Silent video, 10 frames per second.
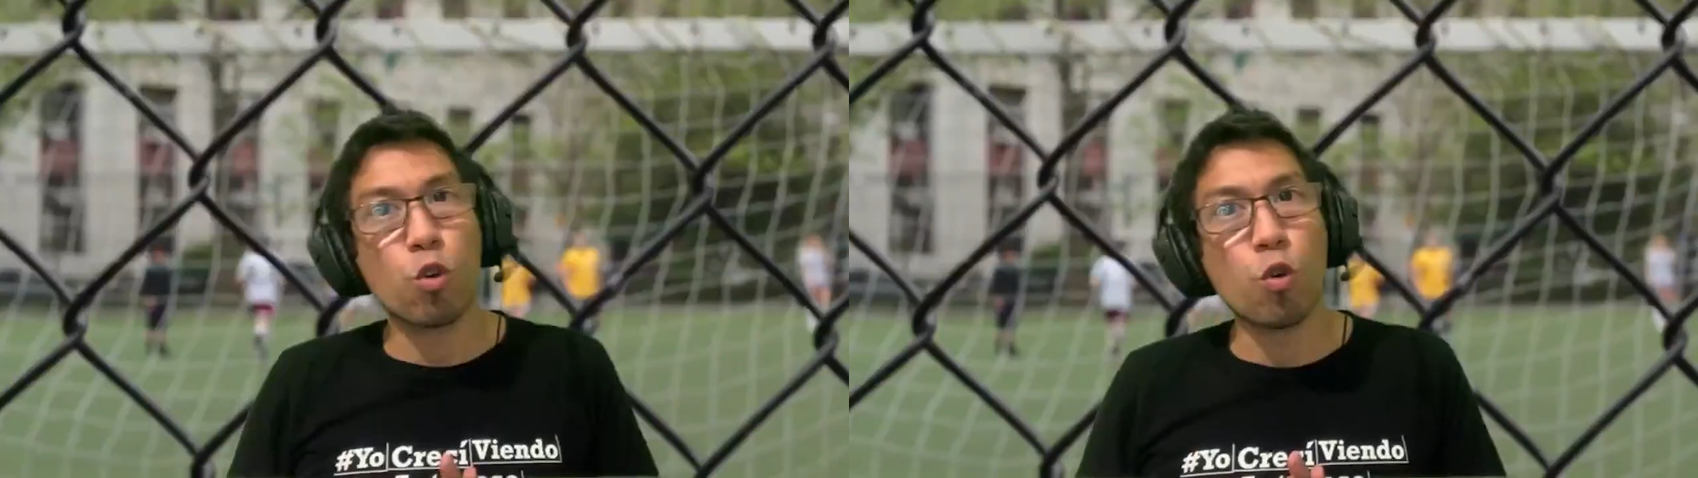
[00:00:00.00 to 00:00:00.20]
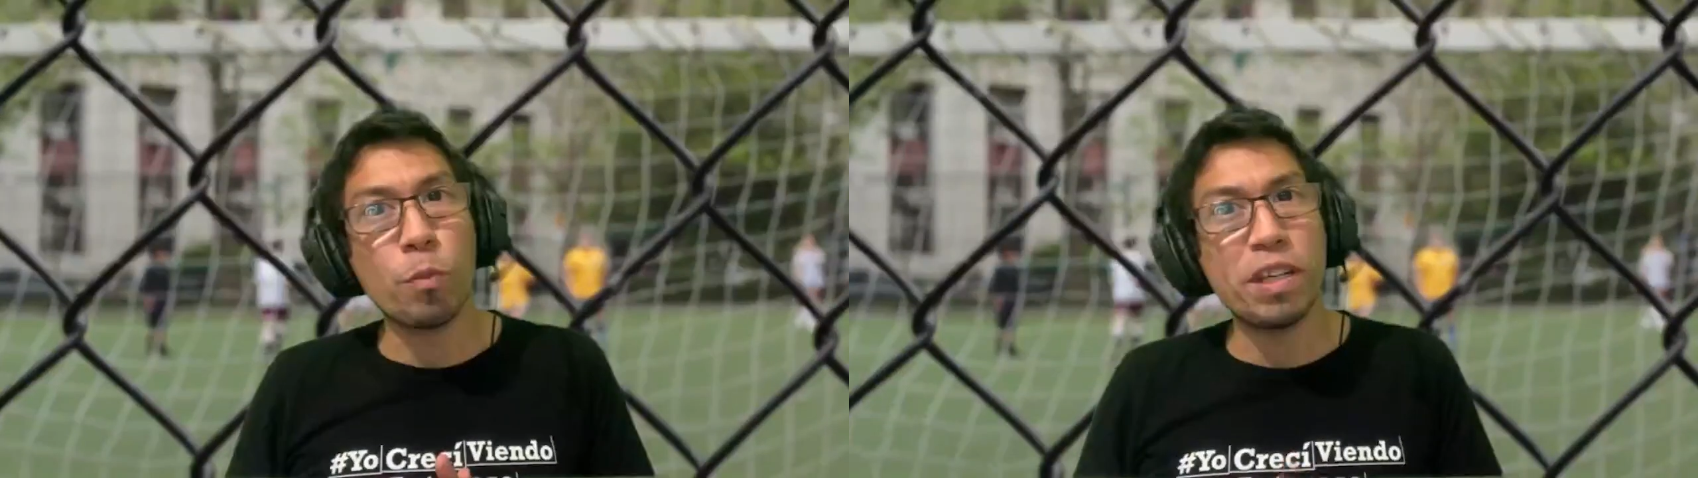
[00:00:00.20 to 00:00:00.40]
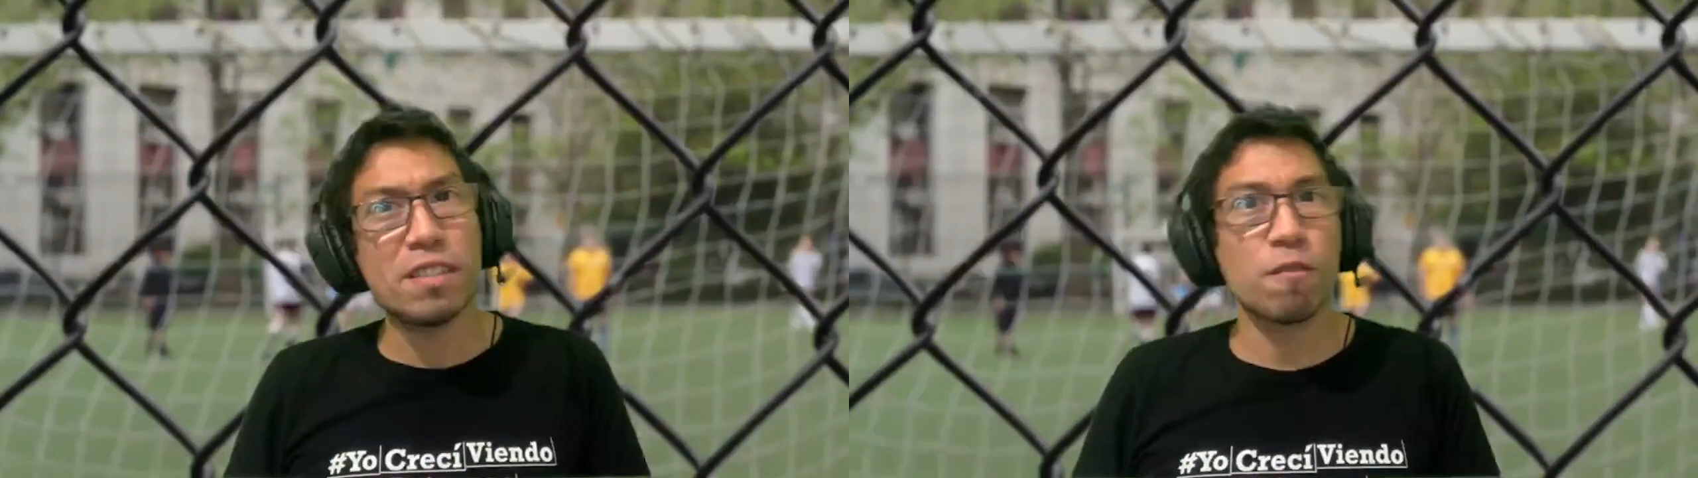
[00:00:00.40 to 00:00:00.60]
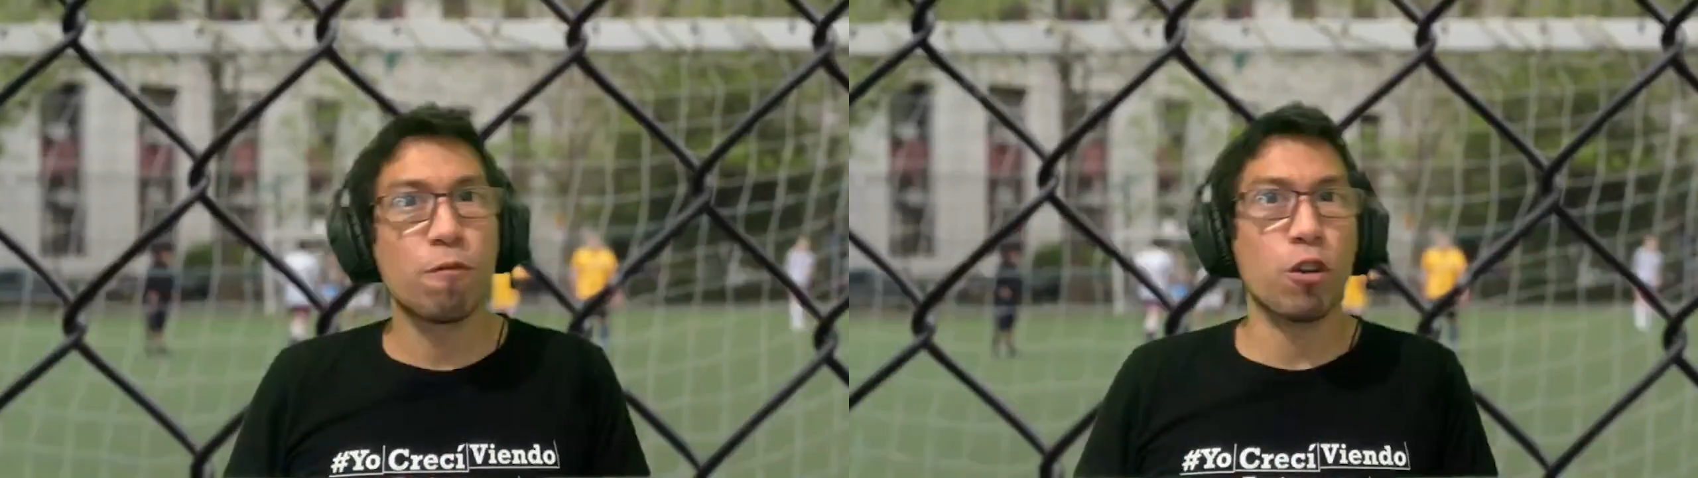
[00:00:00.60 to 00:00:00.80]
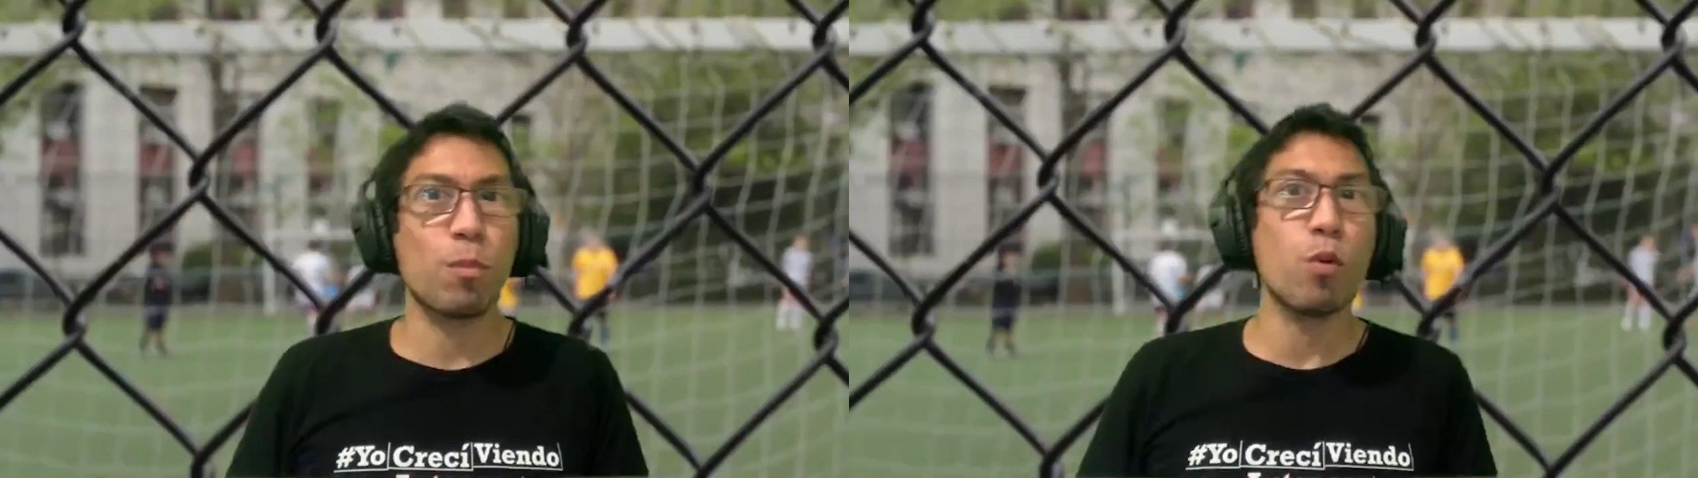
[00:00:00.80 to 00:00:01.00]
Cummins
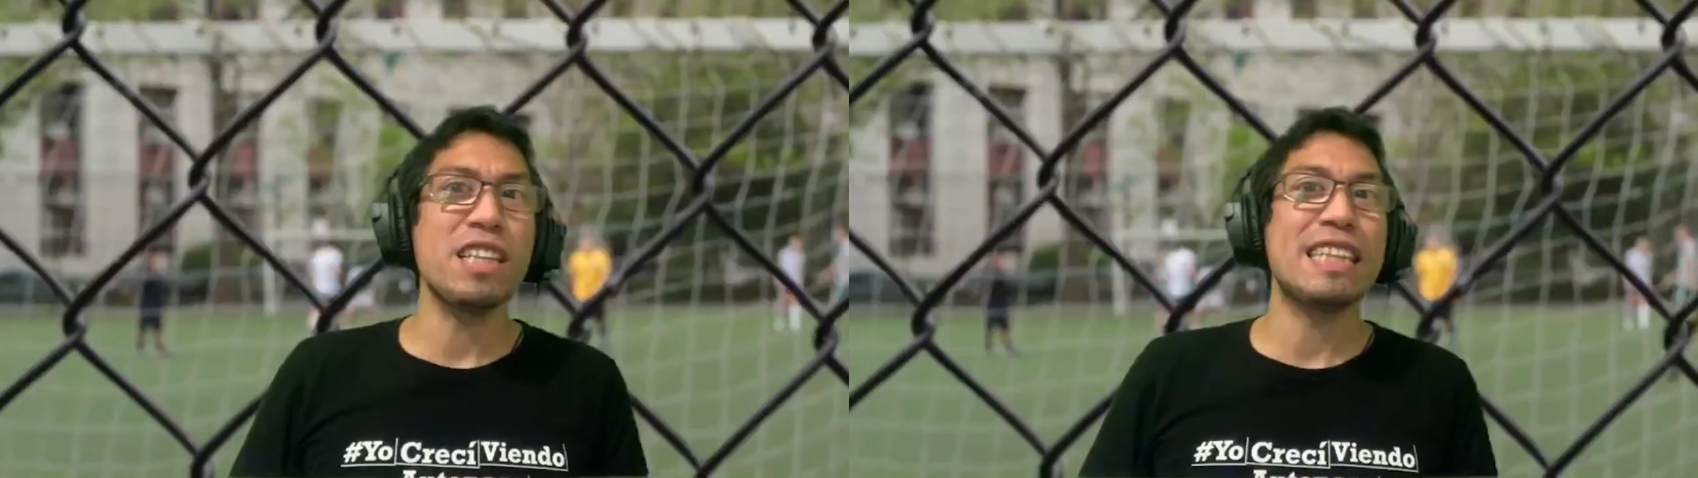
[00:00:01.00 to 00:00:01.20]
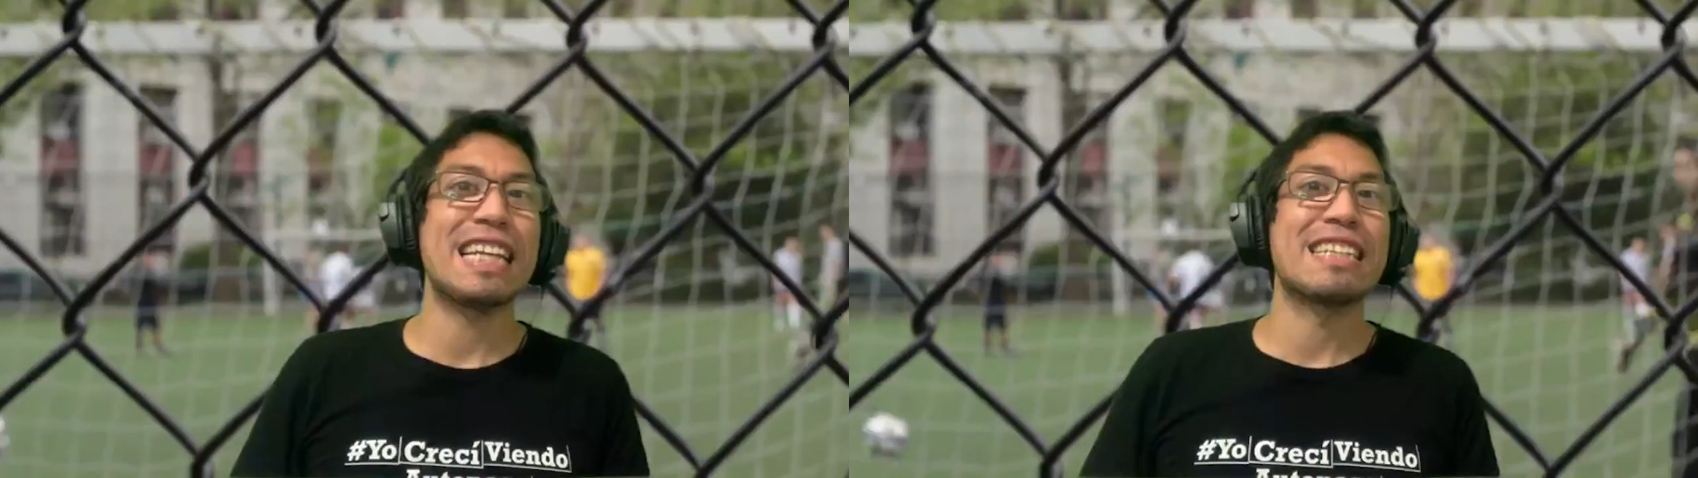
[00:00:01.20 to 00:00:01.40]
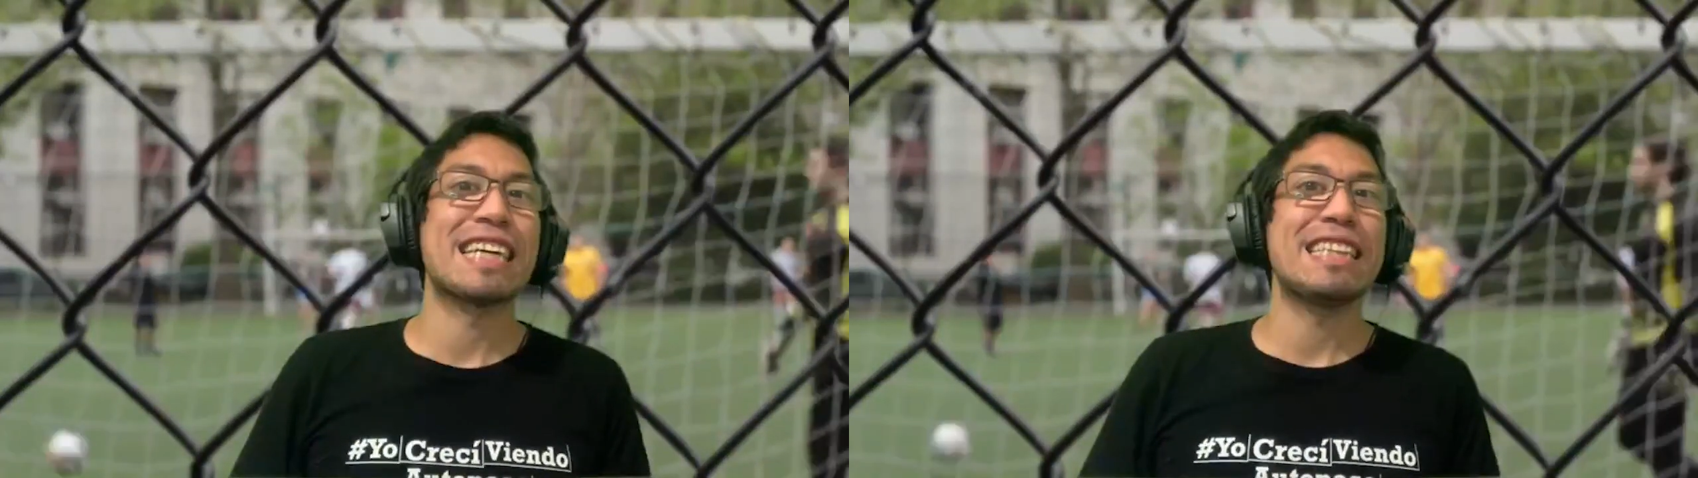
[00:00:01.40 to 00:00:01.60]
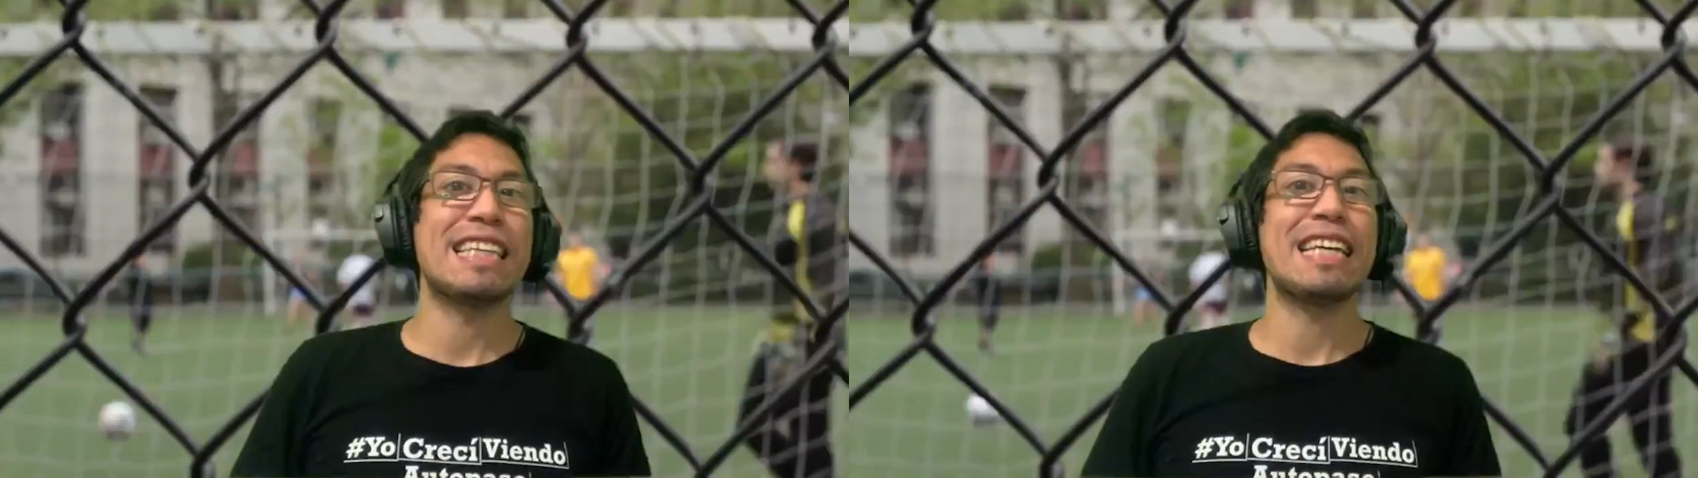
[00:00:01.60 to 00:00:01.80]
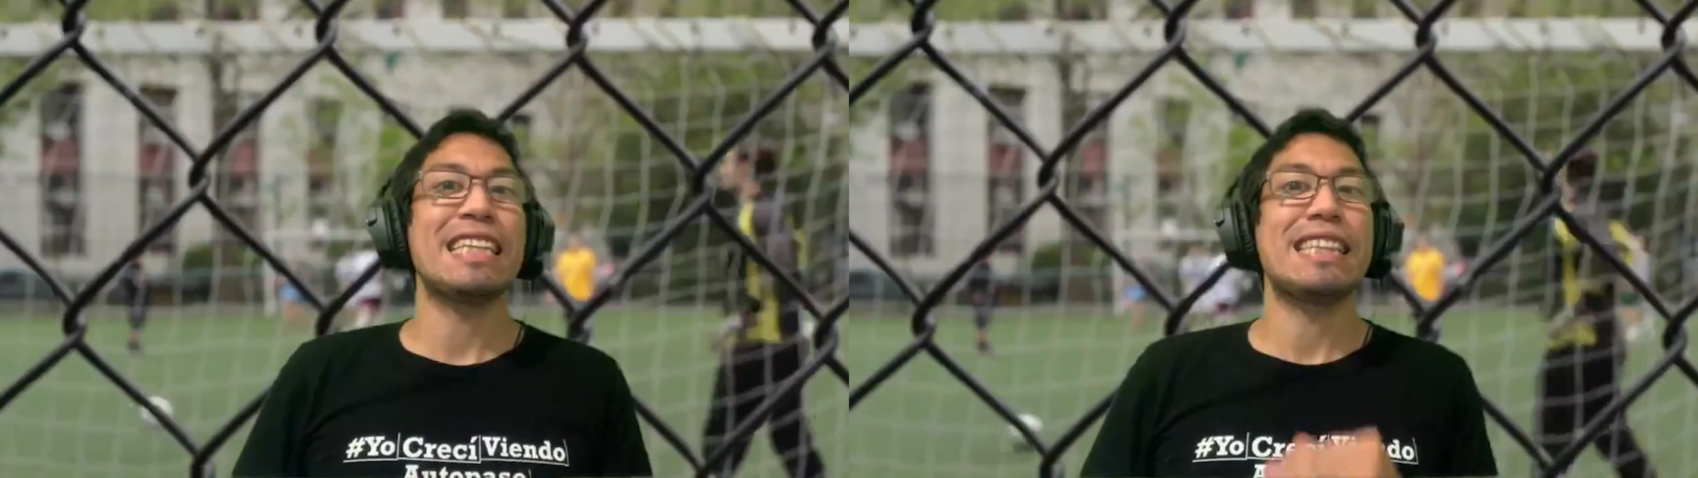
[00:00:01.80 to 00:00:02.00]
formó un
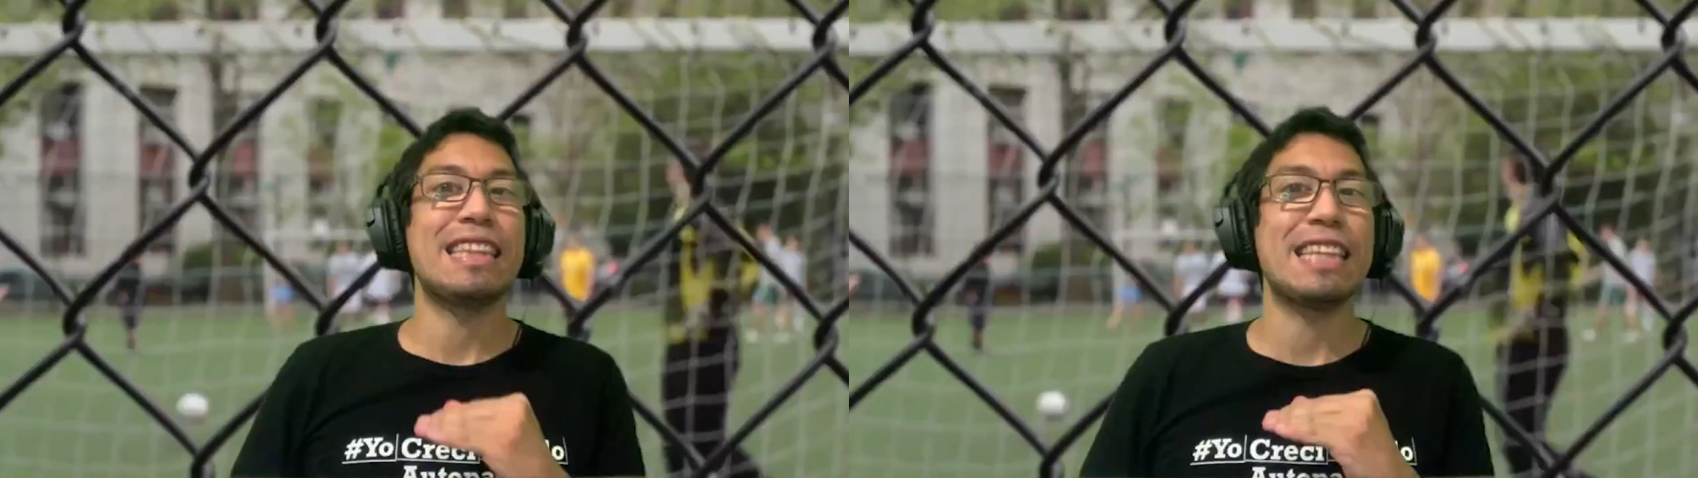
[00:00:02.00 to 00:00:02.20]
interesante